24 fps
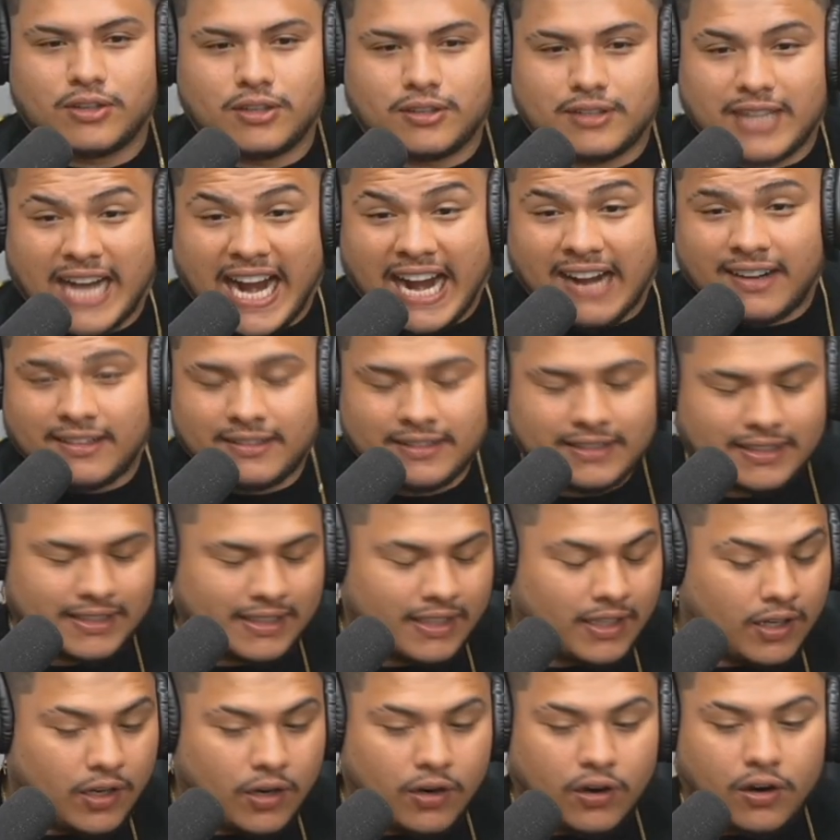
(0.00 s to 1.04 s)
miou.
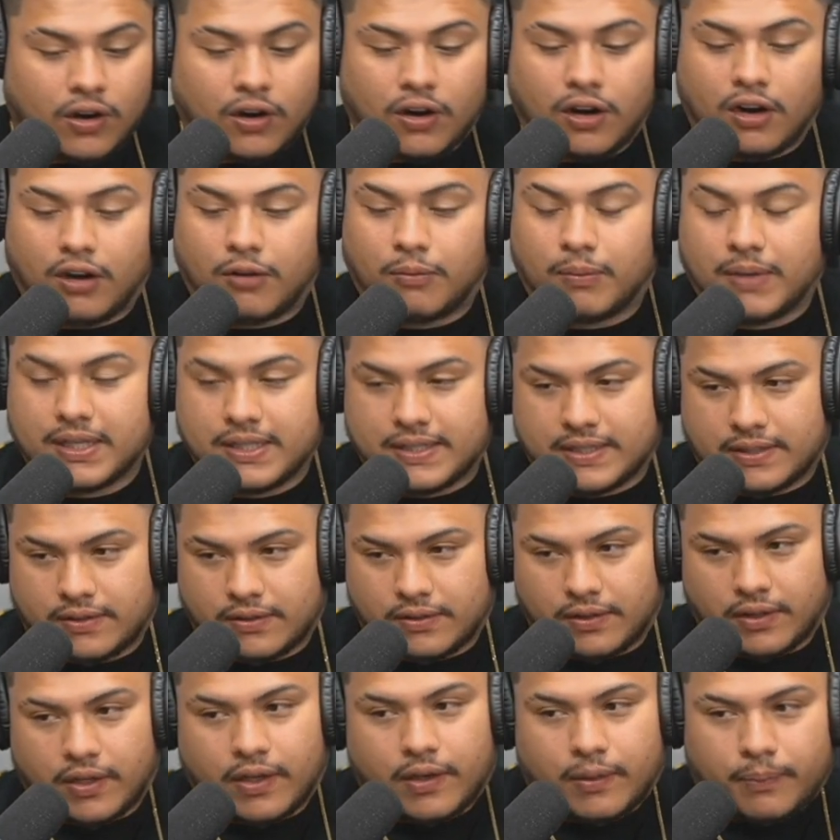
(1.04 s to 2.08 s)
Ó, oh,
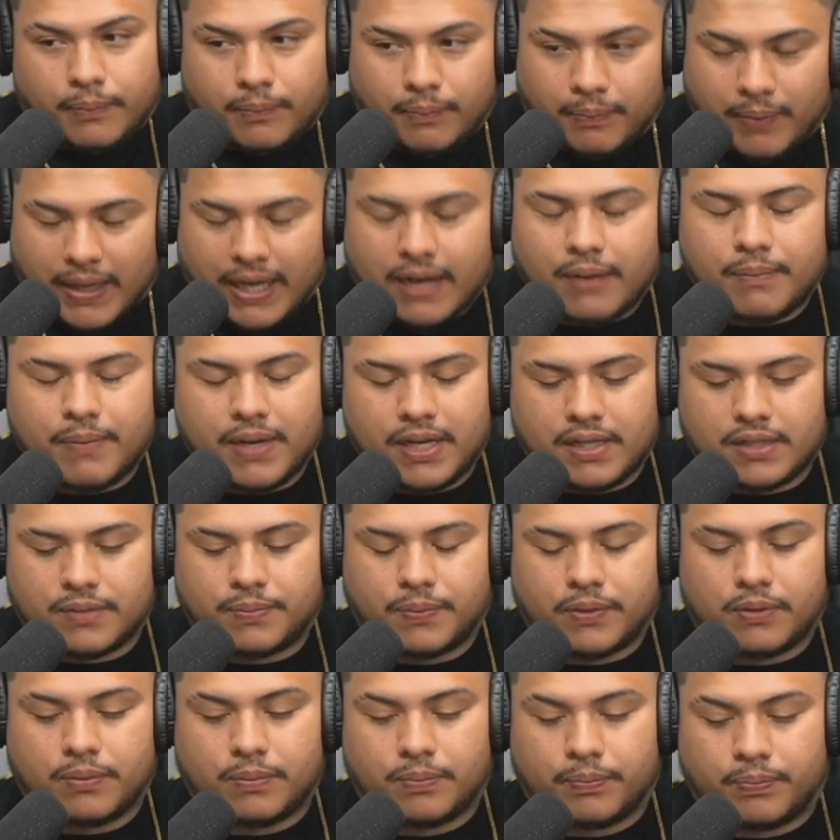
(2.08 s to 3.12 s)
mas
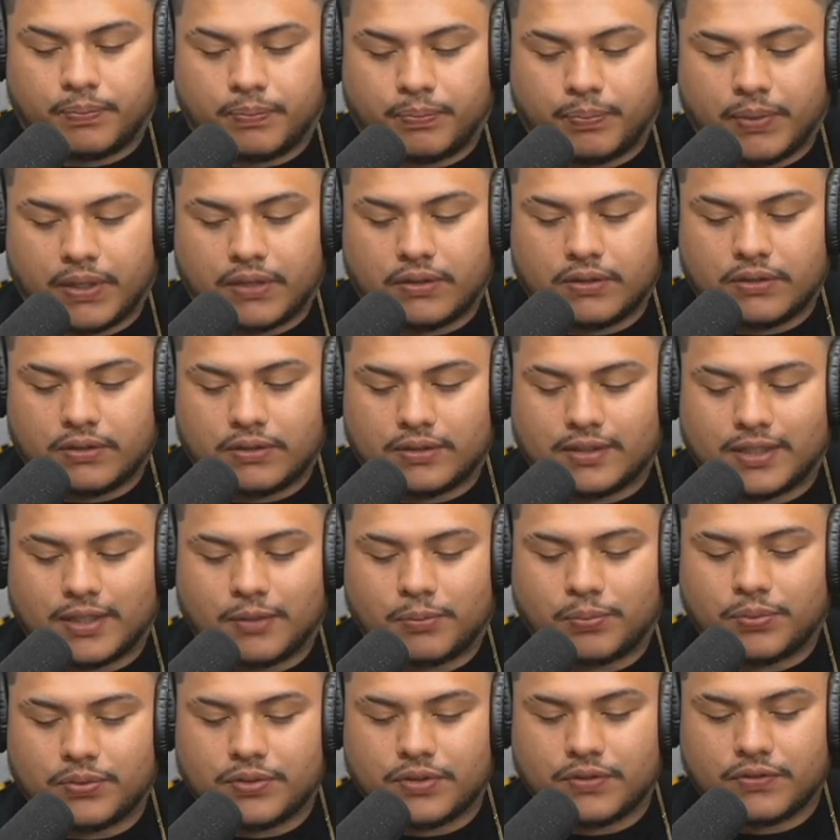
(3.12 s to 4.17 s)
Parabéns pelo, pelo
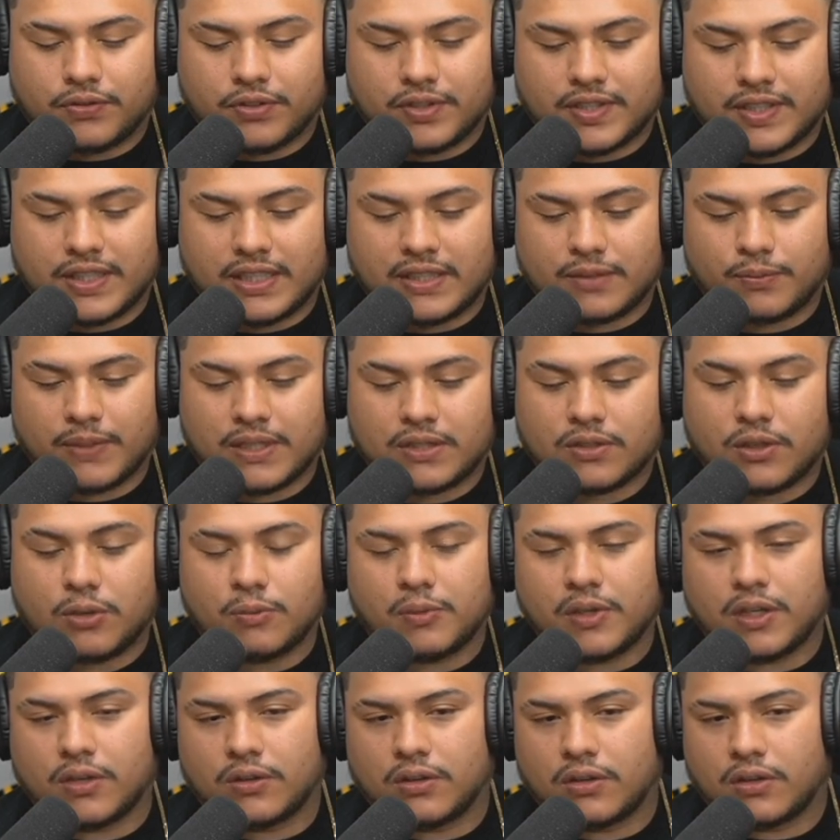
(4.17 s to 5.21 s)
trampo de vocês, mas
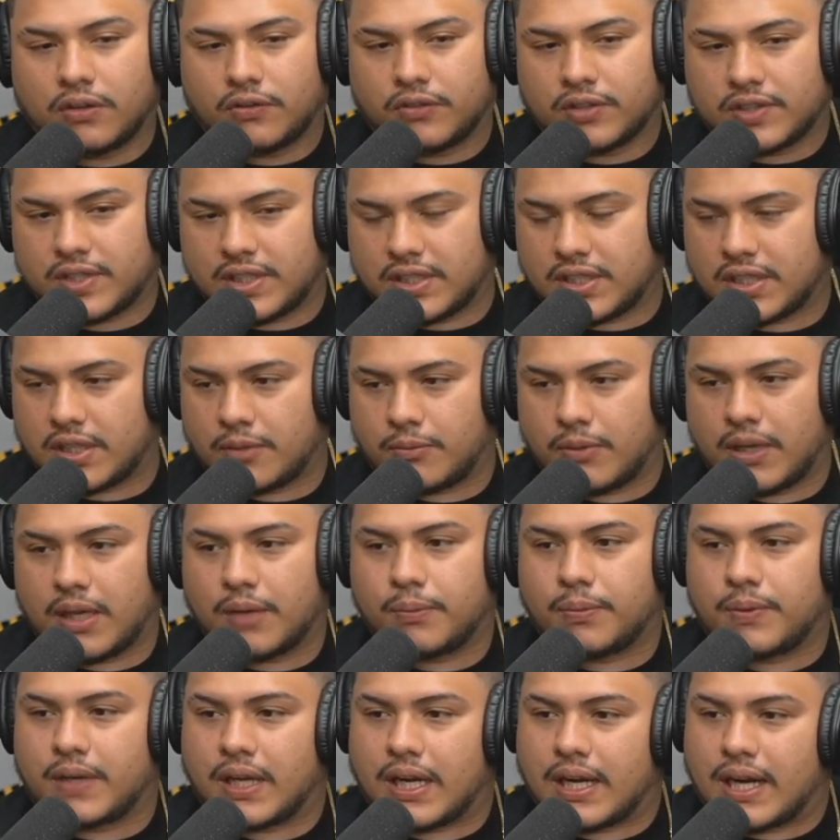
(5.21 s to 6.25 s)
como que rolou você
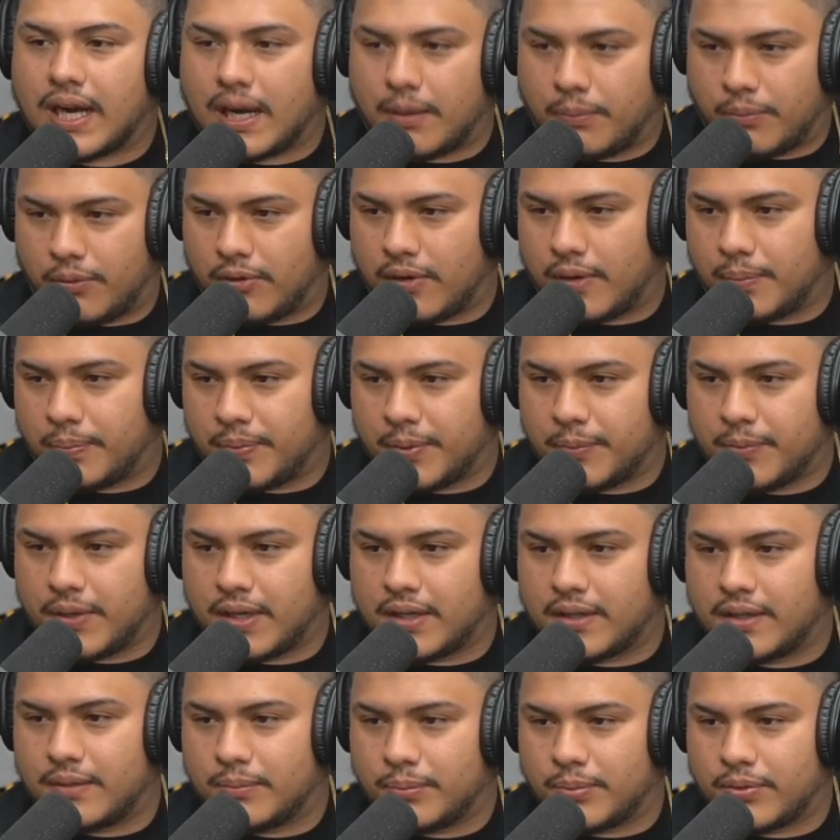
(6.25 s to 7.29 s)
chamar ela? Porque acabou a
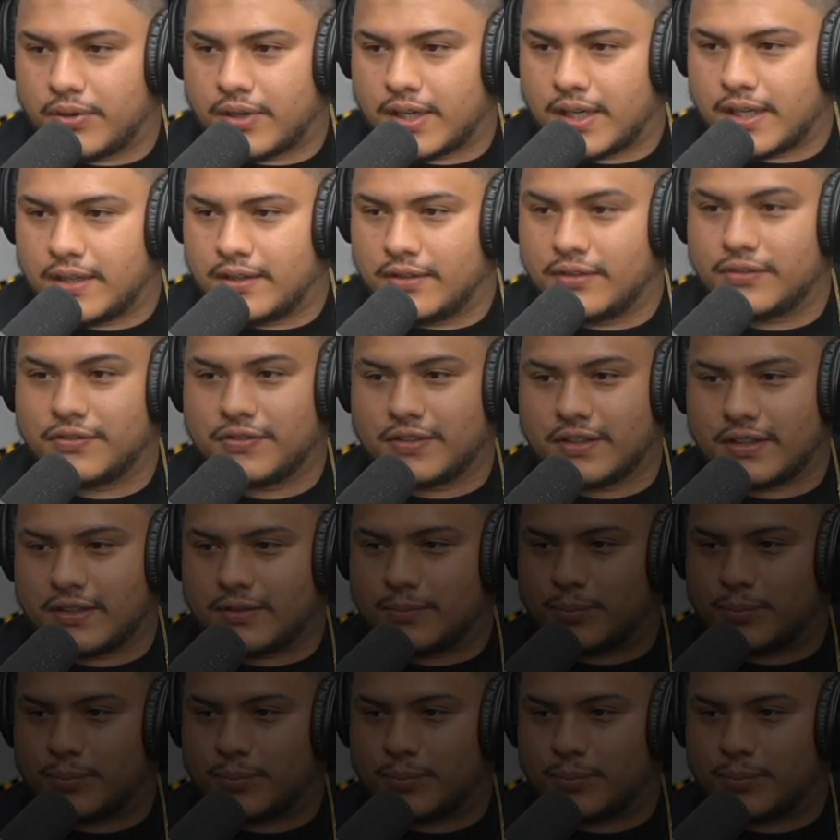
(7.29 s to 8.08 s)
primeira temporada, eu